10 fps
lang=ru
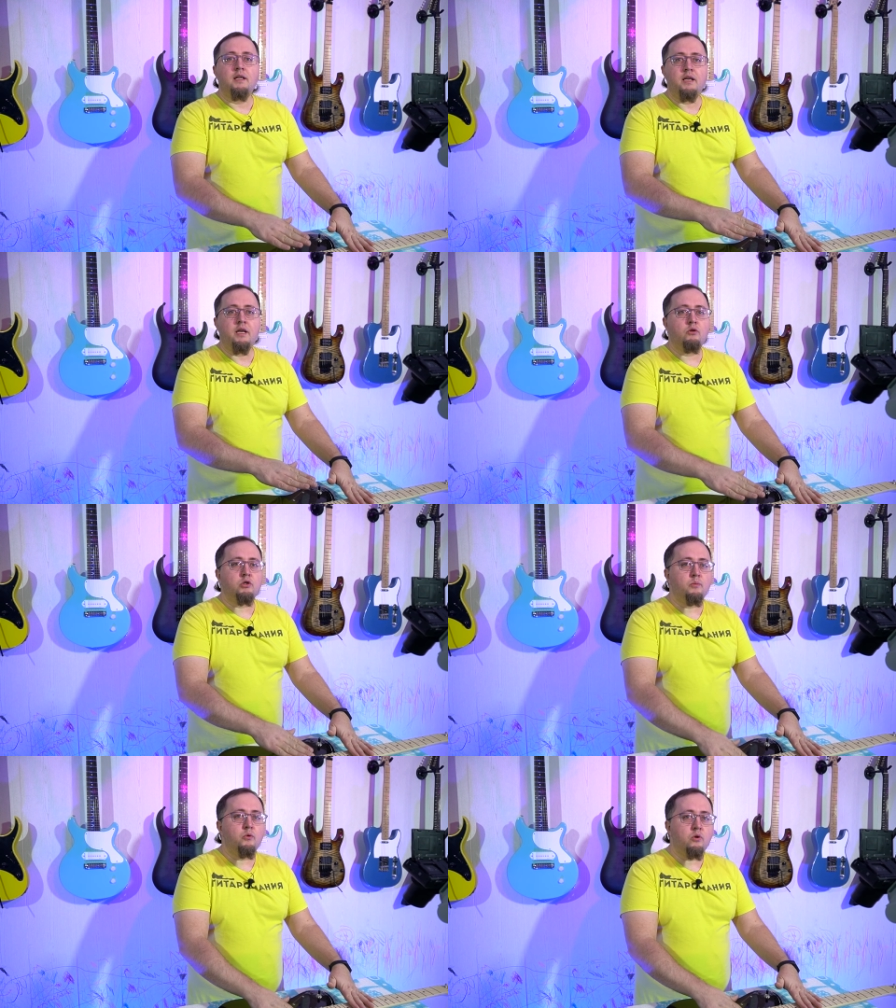на ней
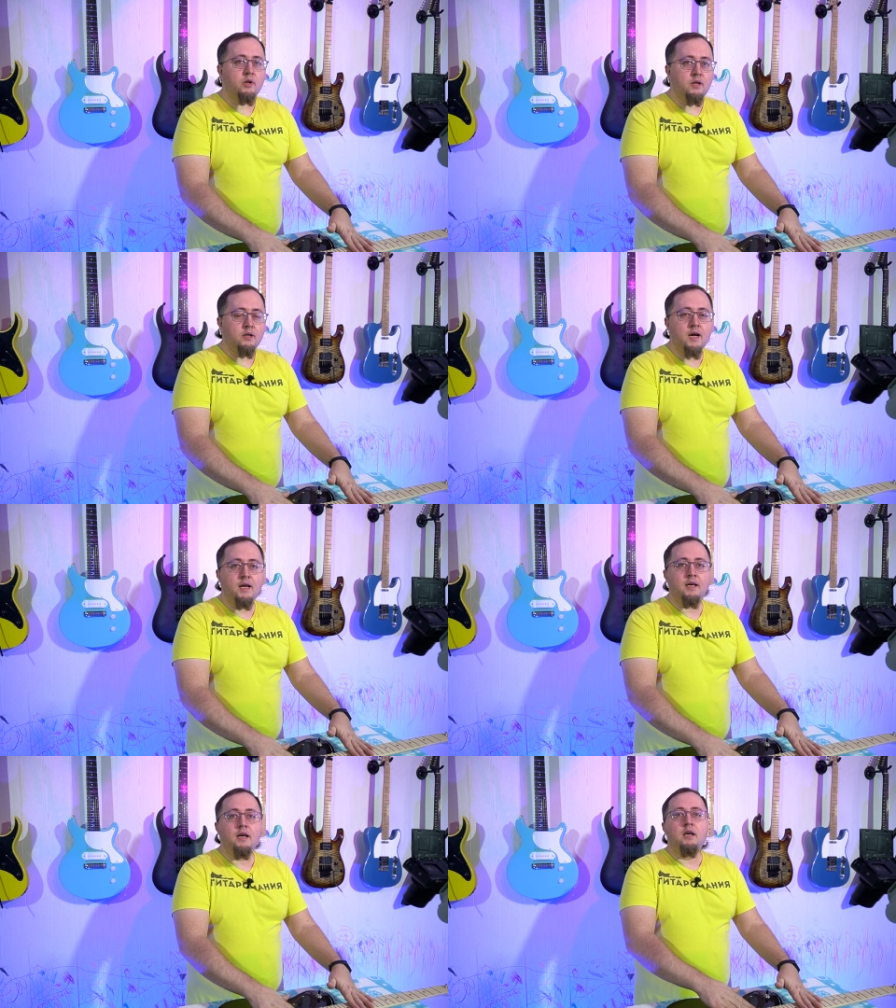уже много
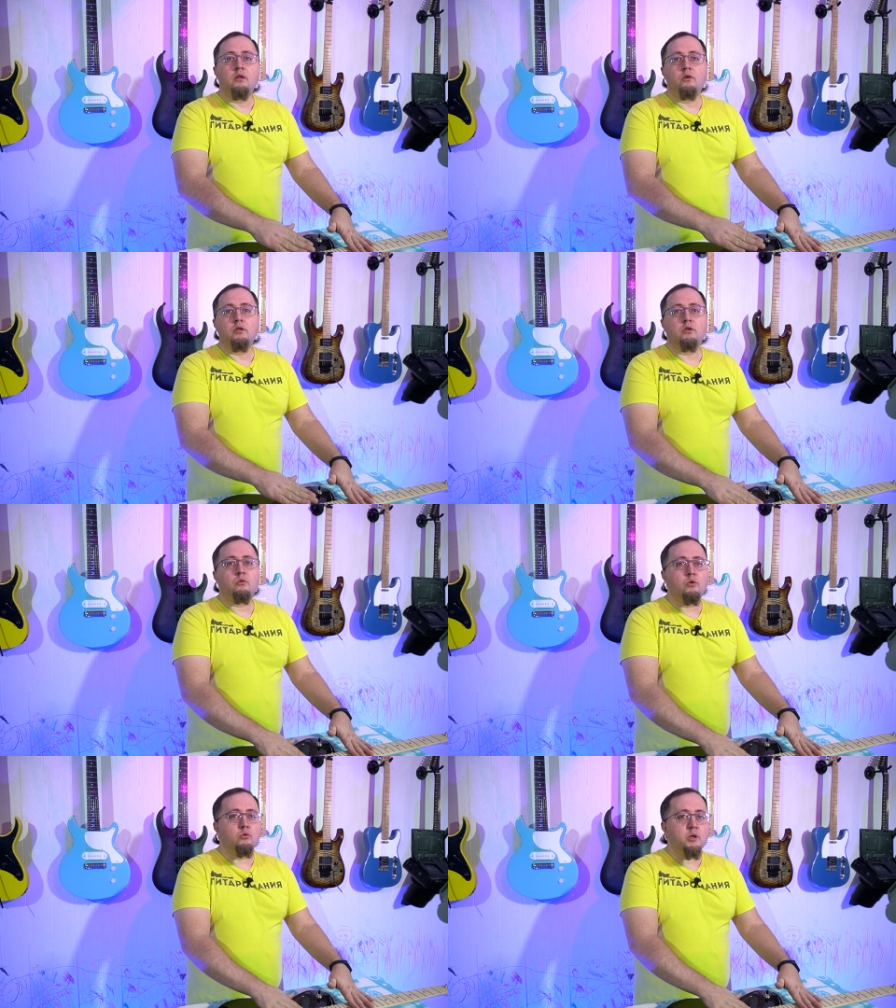играли, то есть
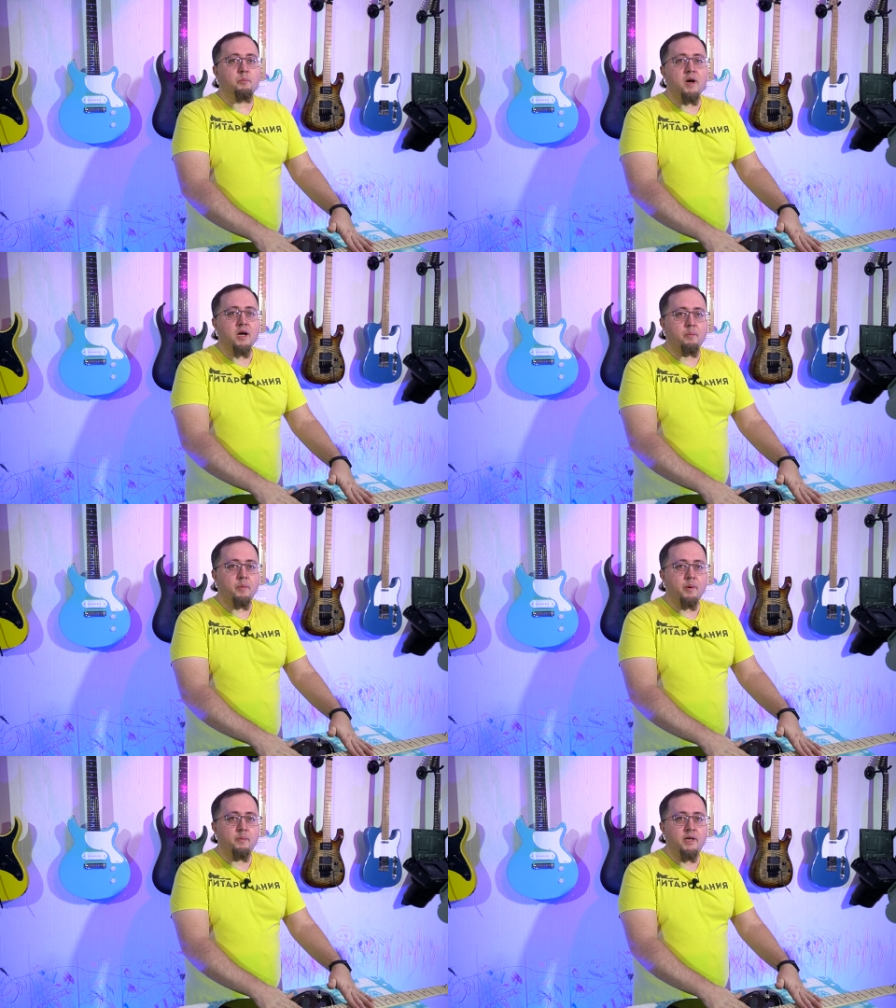струны уже пора
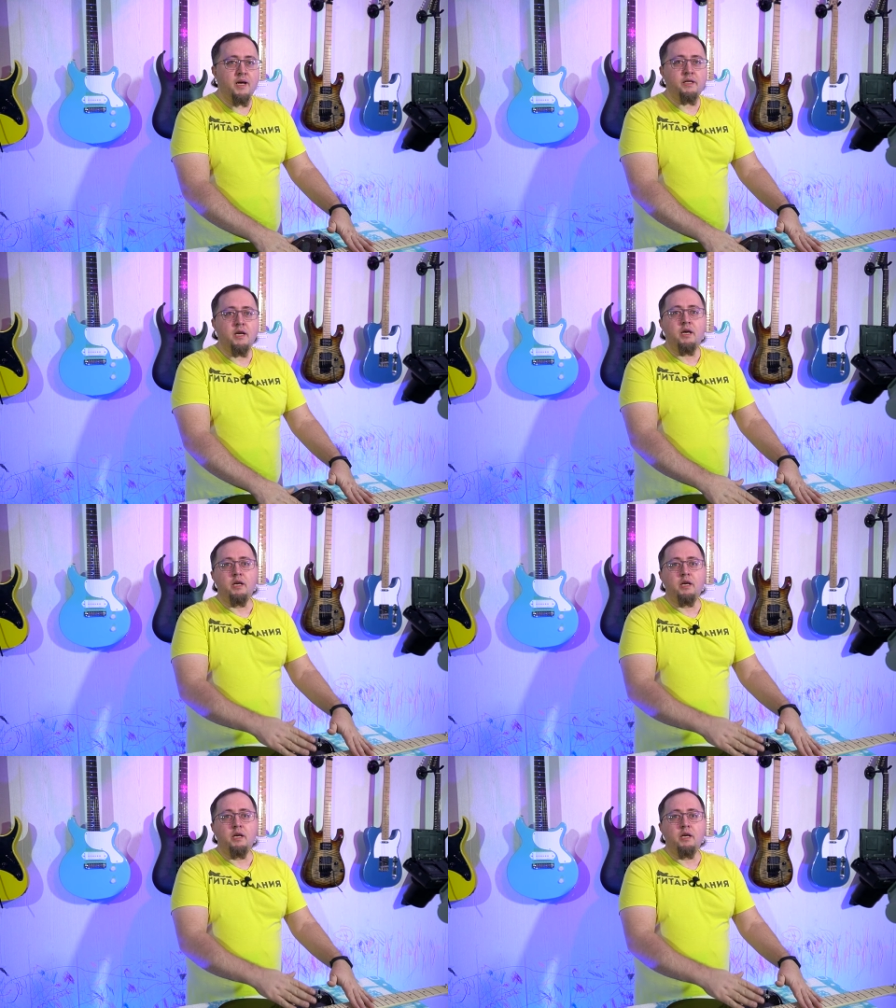бы поменять.